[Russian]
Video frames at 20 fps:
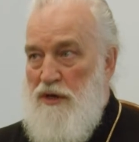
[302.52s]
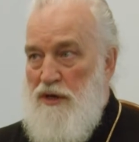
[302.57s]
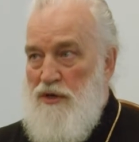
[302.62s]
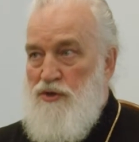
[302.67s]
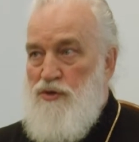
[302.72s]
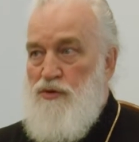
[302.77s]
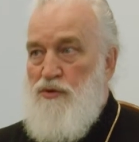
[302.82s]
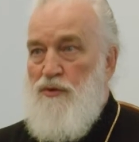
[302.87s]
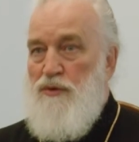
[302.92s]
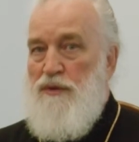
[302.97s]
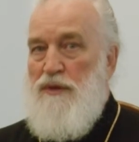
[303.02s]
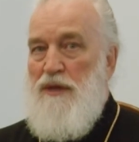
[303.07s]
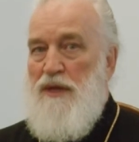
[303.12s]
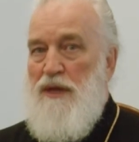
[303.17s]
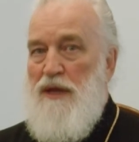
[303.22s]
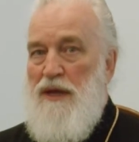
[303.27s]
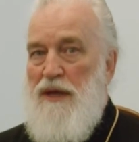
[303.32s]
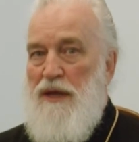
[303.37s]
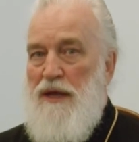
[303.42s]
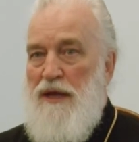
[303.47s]

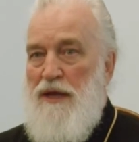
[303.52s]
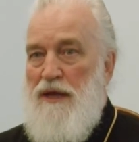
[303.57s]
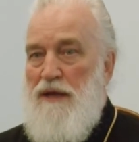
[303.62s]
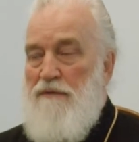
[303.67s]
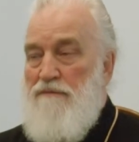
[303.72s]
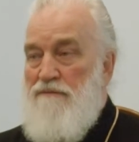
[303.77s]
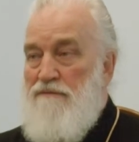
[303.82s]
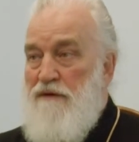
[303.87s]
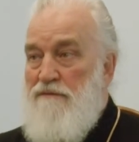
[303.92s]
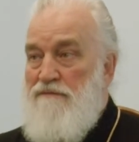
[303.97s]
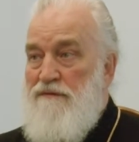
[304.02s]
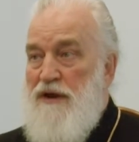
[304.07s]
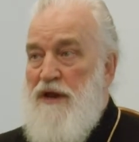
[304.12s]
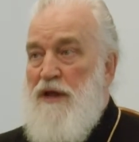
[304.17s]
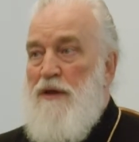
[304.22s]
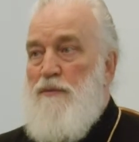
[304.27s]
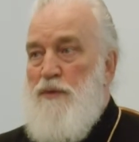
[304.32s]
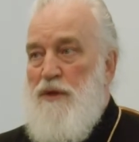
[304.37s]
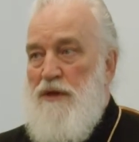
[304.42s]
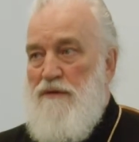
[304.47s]
рожденное во
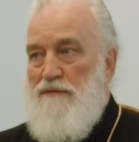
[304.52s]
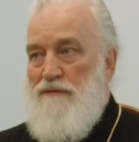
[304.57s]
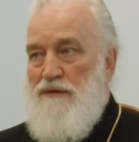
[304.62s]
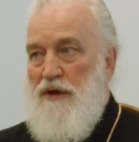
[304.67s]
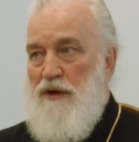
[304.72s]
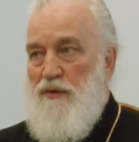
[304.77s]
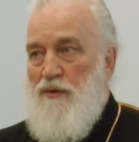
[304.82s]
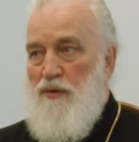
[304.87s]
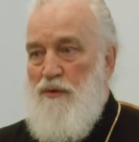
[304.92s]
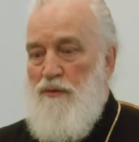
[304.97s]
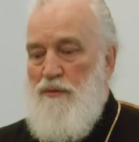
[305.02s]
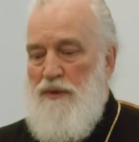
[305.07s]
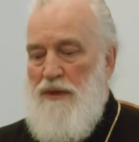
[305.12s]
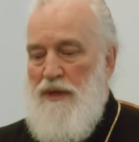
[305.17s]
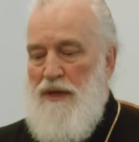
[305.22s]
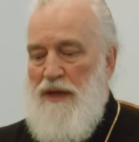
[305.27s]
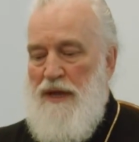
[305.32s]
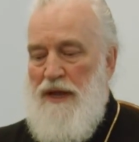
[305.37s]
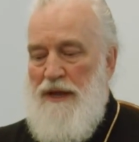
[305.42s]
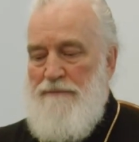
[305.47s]
времени в
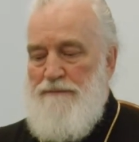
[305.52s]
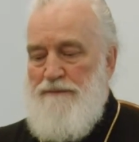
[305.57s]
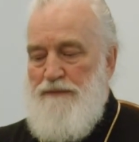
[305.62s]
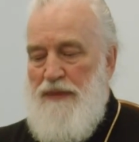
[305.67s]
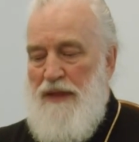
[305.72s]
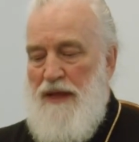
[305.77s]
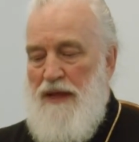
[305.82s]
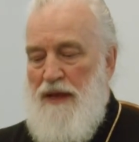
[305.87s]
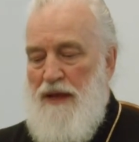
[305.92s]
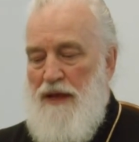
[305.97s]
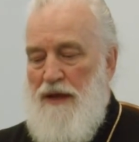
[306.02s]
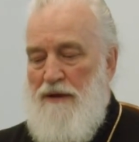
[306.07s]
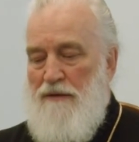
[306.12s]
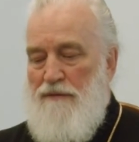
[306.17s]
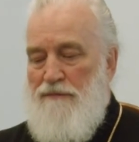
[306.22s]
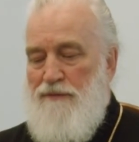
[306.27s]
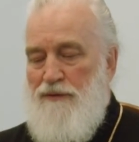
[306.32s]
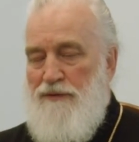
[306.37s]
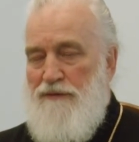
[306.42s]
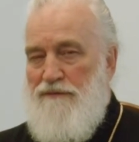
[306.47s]
каком-то. А
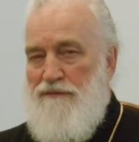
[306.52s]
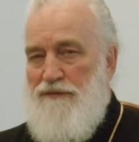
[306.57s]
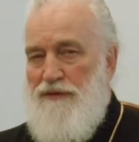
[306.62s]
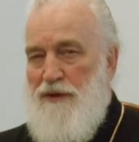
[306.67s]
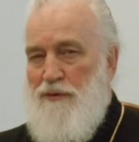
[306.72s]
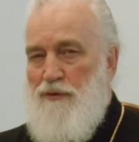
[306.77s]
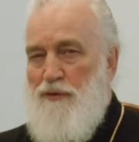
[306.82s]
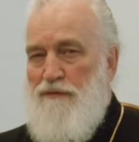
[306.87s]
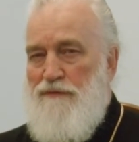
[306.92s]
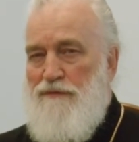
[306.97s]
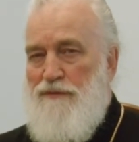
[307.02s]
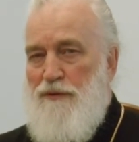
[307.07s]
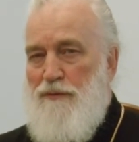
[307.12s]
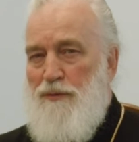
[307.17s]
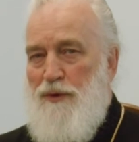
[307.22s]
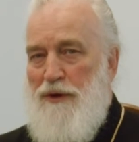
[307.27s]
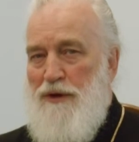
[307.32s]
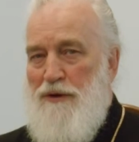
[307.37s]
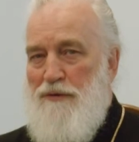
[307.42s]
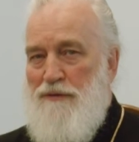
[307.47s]
вот в такой
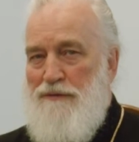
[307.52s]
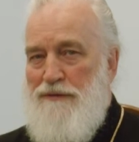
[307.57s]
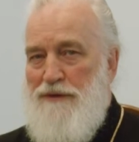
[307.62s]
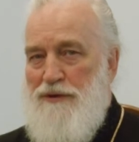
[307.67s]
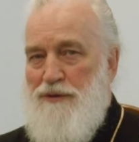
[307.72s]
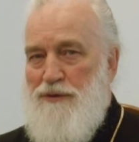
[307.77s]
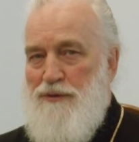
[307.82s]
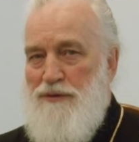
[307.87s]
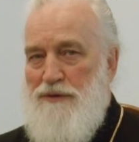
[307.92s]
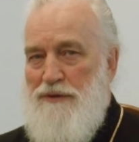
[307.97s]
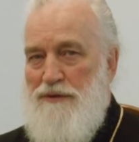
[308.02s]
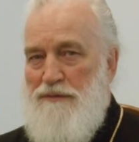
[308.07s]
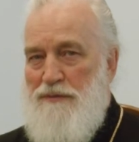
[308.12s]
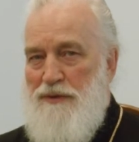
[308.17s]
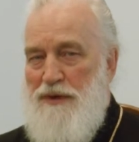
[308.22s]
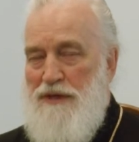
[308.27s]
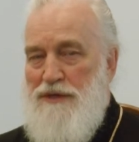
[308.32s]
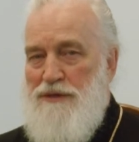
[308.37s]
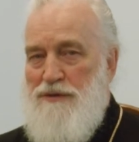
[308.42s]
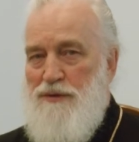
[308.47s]
формулировке, что
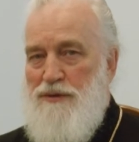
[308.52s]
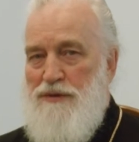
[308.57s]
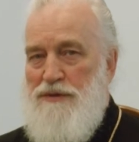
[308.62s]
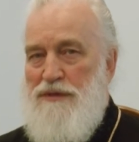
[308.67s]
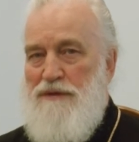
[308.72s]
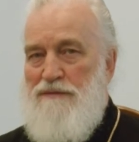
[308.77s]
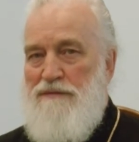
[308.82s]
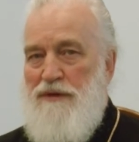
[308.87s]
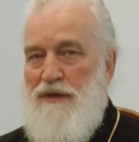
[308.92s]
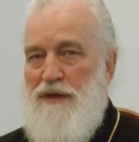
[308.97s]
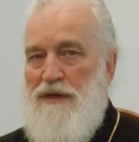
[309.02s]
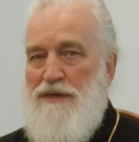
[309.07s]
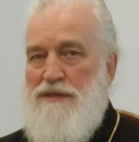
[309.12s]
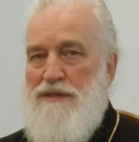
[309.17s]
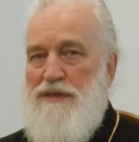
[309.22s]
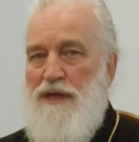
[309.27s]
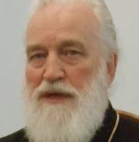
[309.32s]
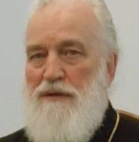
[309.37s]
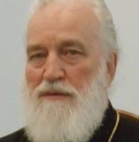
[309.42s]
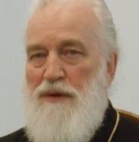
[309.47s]
произнес
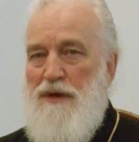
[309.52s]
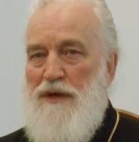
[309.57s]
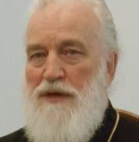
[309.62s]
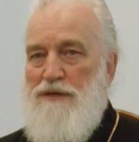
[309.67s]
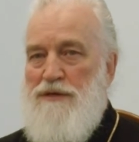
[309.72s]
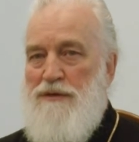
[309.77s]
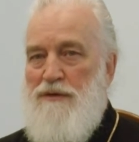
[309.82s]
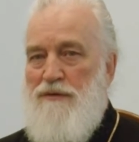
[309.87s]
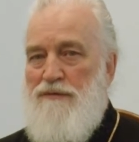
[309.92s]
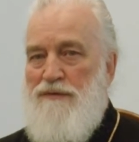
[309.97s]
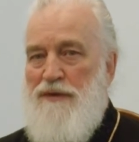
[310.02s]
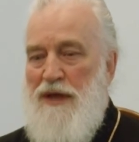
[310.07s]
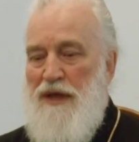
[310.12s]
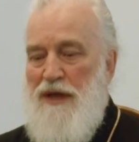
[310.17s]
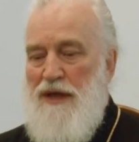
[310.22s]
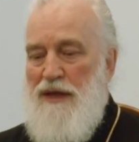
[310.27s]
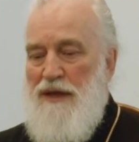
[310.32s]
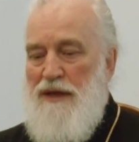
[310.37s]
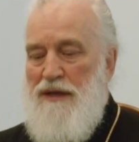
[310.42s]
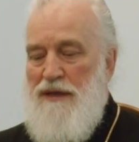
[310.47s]
евангелист Иоанн Богослов,
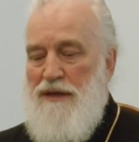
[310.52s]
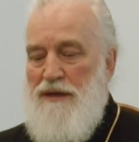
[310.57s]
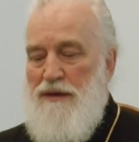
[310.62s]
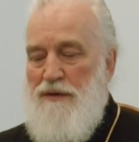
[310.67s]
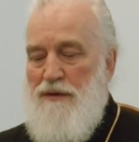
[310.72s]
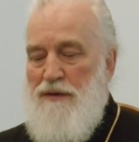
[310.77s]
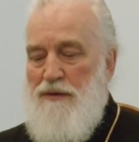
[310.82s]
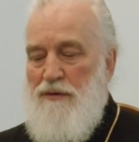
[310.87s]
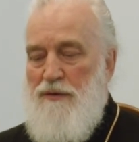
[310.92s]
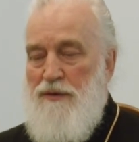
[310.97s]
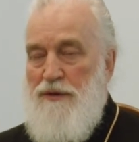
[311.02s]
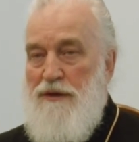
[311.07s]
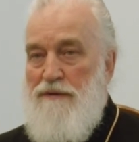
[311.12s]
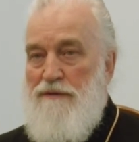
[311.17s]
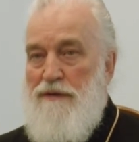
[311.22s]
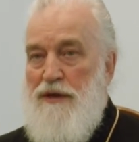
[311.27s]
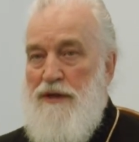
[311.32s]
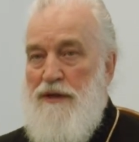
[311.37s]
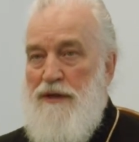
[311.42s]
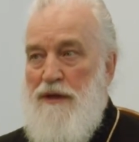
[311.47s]
он
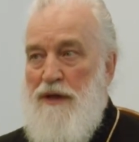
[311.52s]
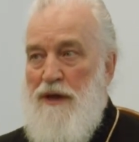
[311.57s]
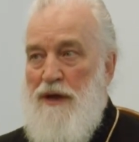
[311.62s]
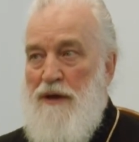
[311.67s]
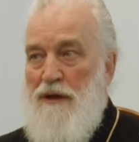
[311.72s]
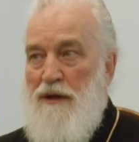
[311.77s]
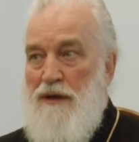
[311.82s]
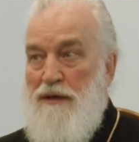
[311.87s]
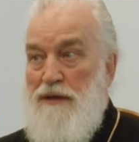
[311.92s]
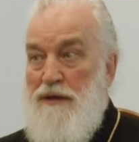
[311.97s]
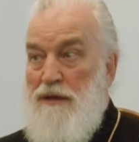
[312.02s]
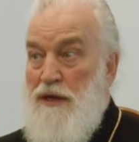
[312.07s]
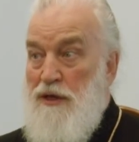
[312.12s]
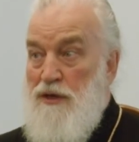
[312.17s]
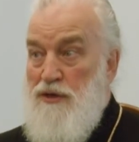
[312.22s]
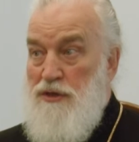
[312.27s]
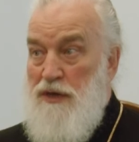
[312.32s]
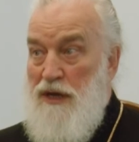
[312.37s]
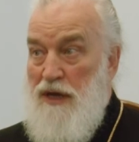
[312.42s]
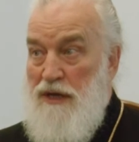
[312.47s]
говорит а,
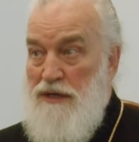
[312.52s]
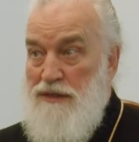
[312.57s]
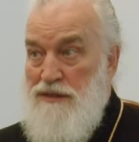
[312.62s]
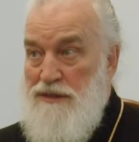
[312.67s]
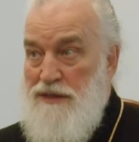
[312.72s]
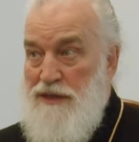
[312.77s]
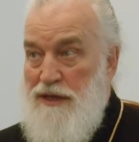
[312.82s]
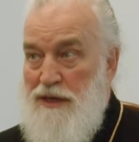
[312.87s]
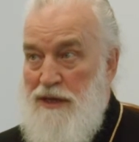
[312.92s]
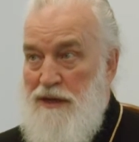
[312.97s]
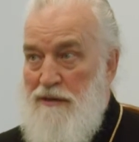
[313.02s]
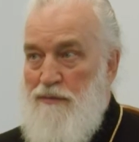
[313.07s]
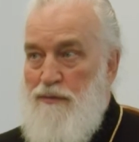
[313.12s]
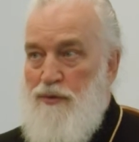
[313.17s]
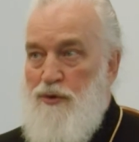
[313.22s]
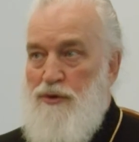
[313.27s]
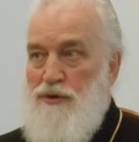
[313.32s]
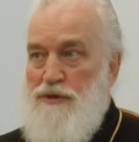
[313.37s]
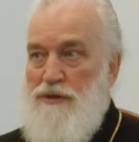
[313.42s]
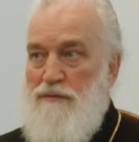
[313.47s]
даже о Сыне
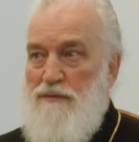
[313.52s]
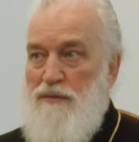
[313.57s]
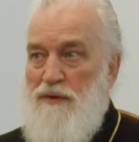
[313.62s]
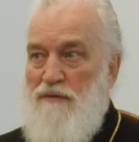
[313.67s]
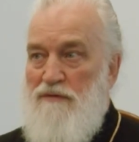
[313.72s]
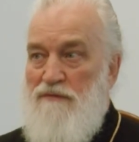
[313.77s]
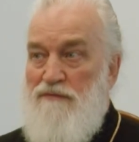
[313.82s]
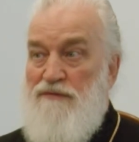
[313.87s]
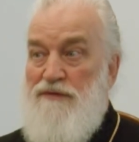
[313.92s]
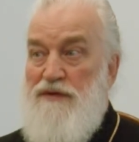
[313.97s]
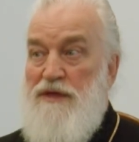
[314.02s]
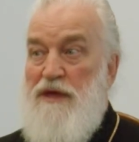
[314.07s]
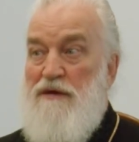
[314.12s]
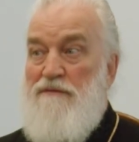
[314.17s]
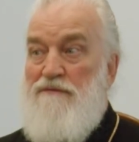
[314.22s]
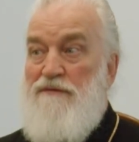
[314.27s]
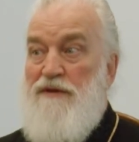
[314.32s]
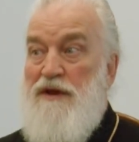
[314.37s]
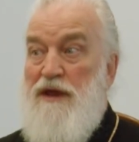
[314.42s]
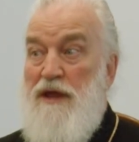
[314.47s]
Божьем вне
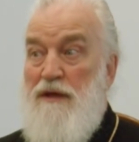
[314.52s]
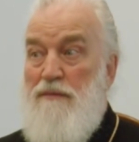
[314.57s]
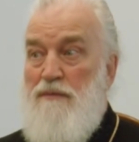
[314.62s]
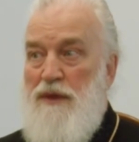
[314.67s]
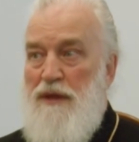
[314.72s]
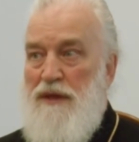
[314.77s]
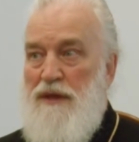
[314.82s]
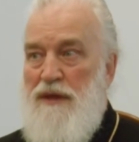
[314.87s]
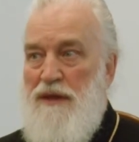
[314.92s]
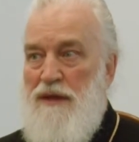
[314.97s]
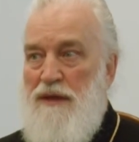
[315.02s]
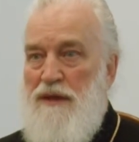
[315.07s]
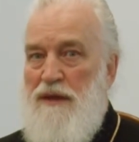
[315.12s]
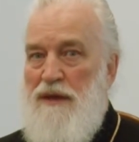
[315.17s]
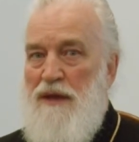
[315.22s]
времени.